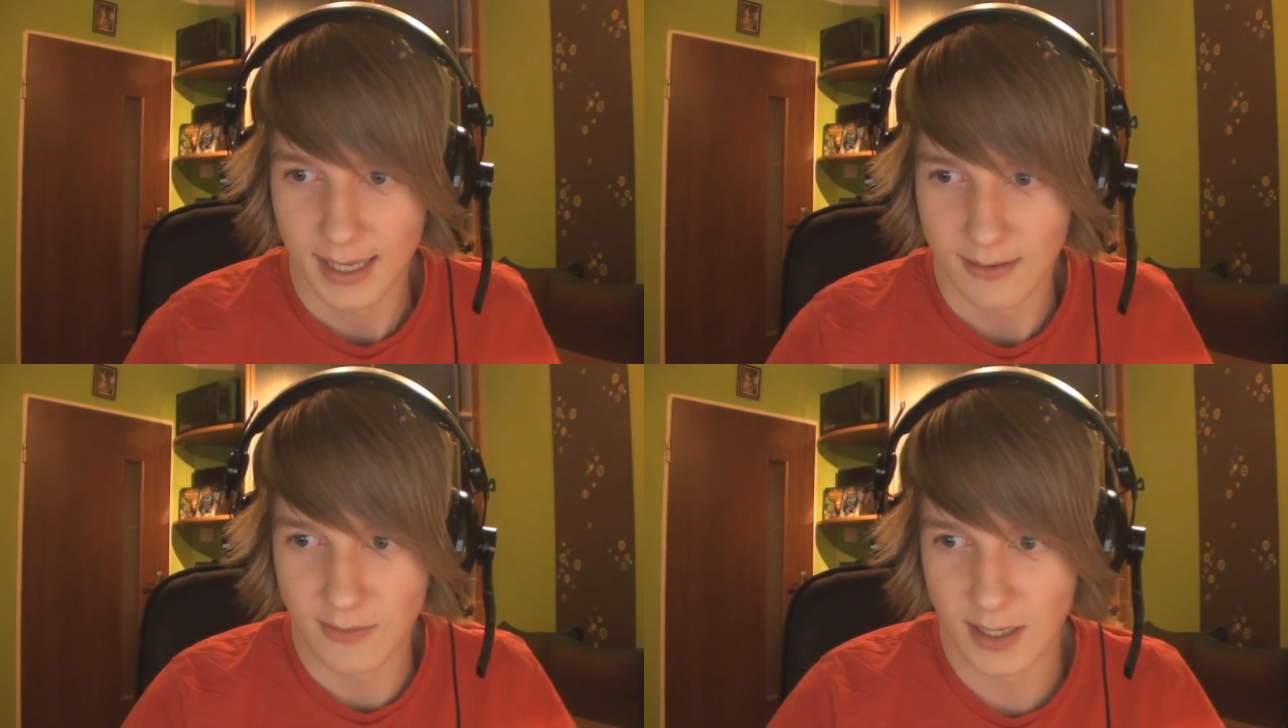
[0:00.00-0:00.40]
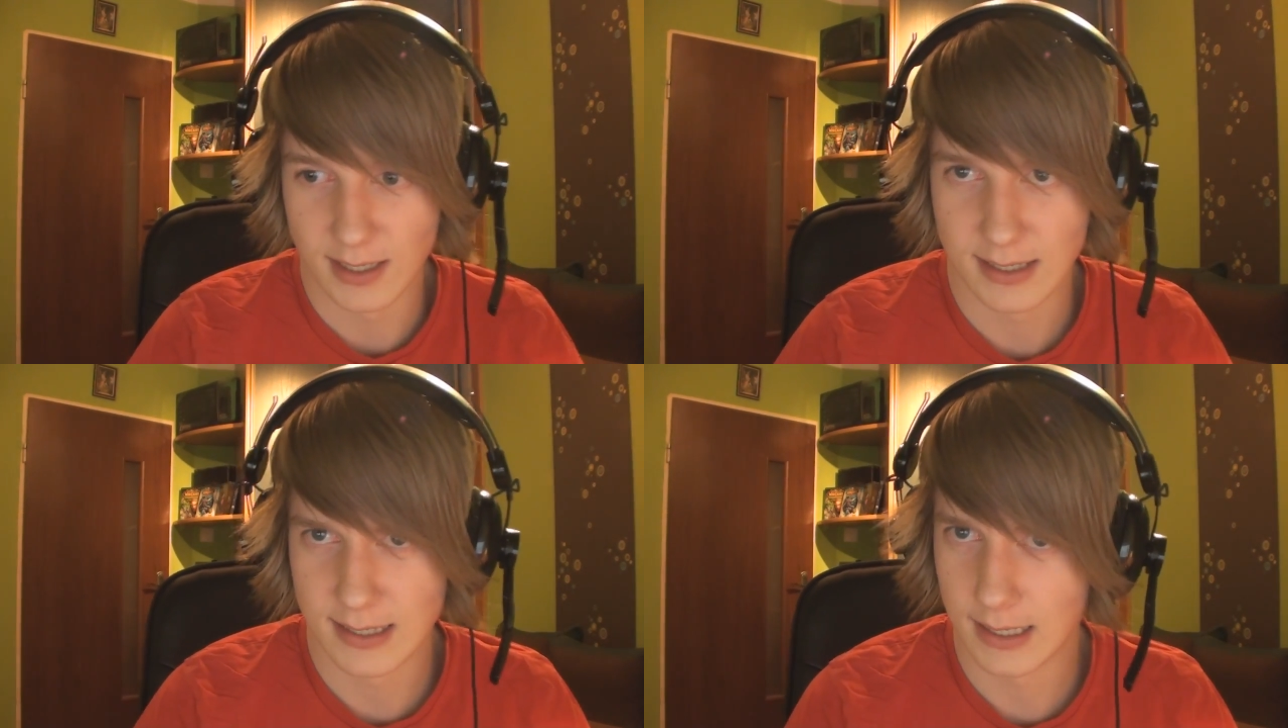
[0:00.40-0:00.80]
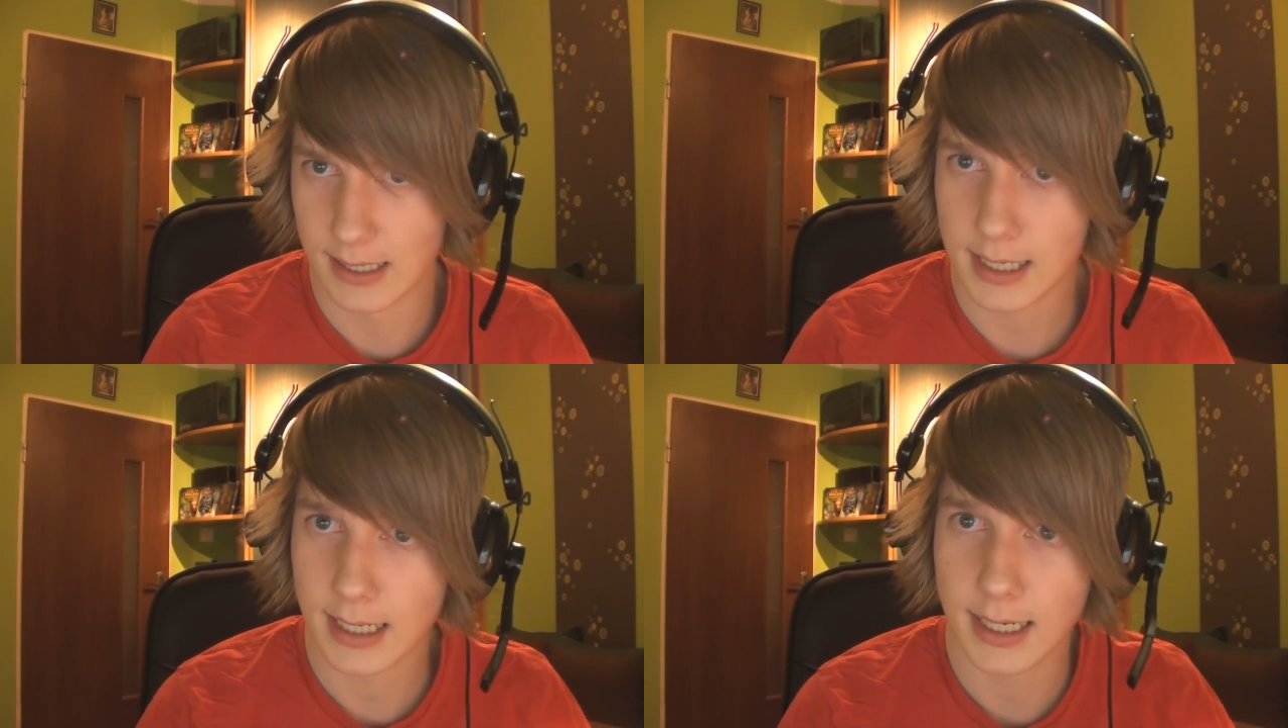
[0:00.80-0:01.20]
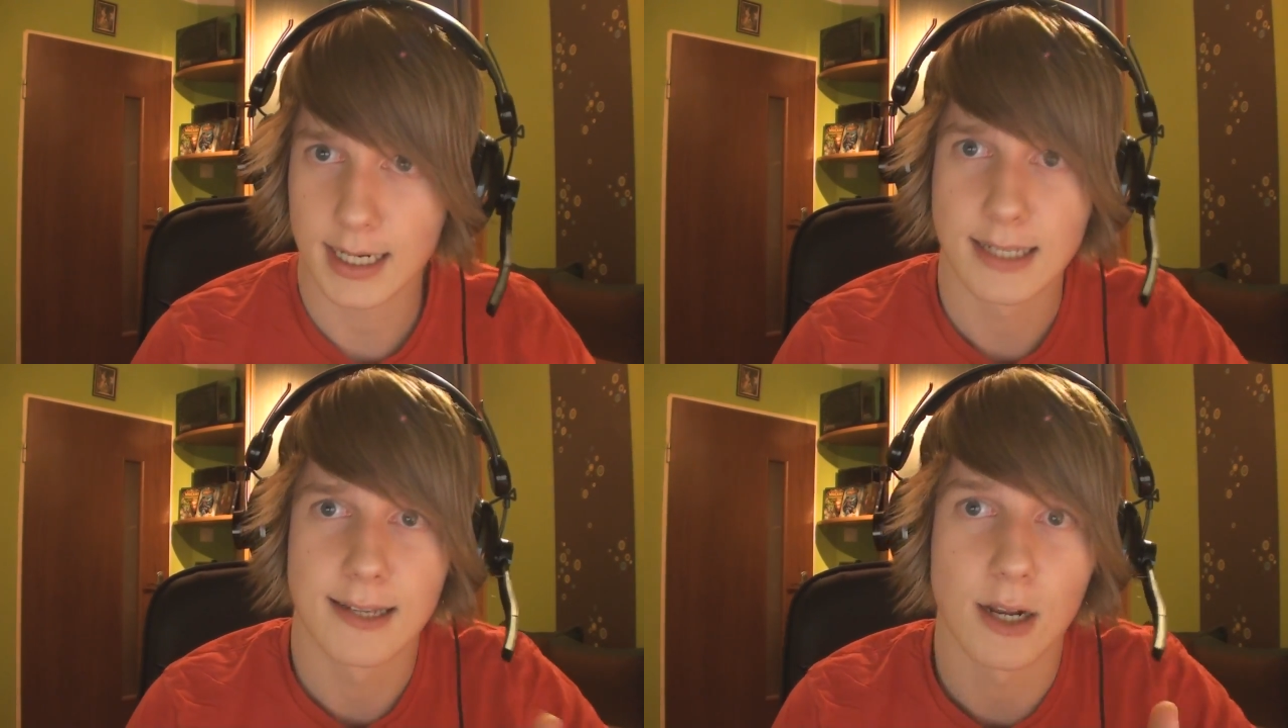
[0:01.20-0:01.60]
Więc jak,
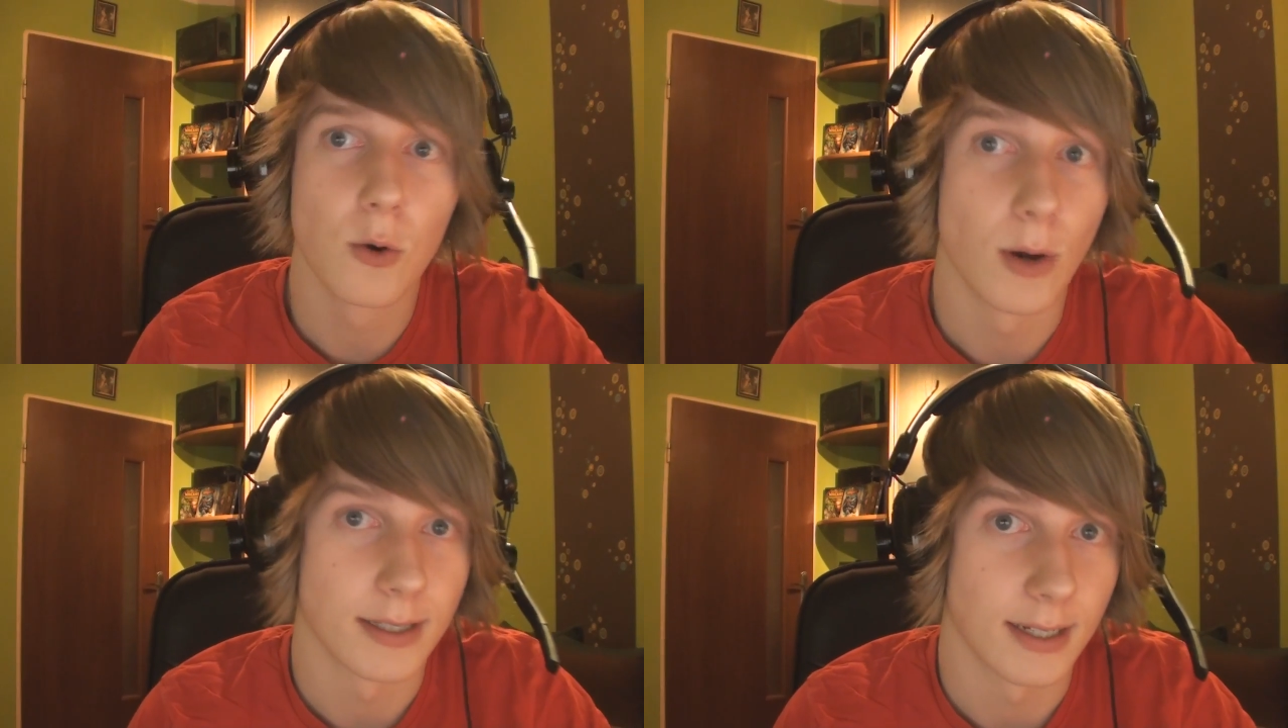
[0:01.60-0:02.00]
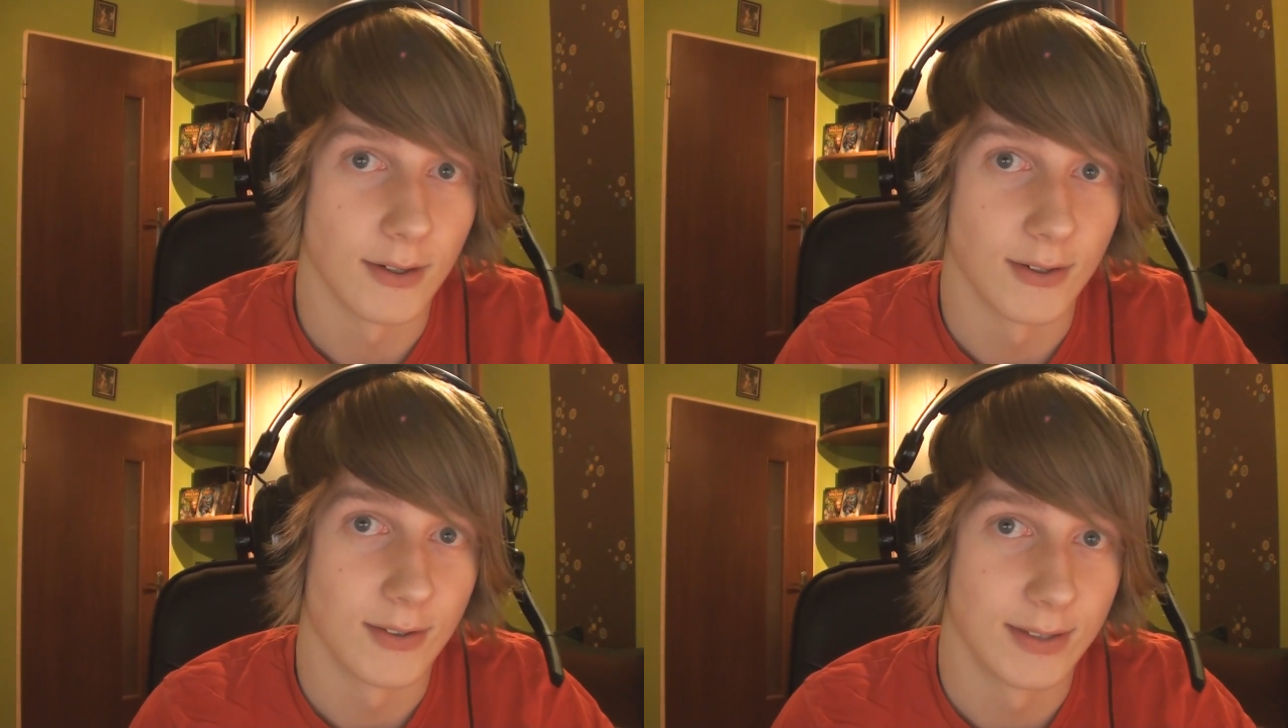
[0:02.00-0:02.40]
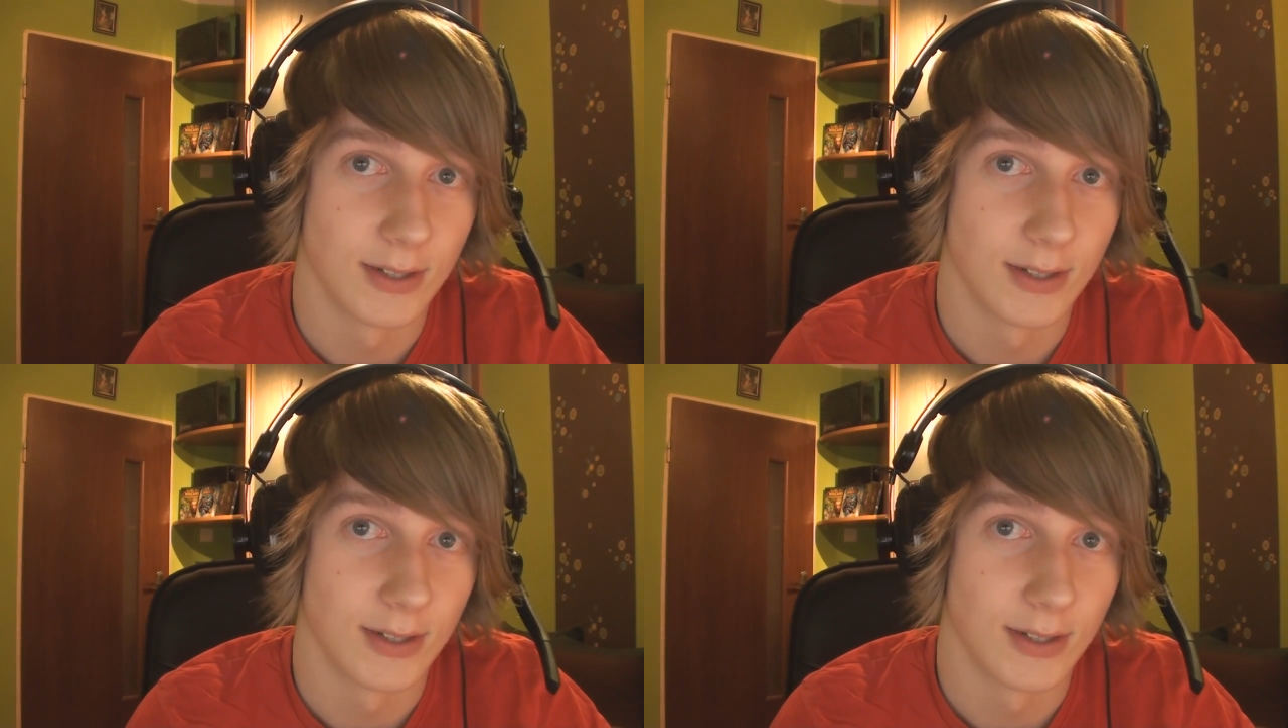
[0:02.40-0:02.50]
jaka jest reguła tego?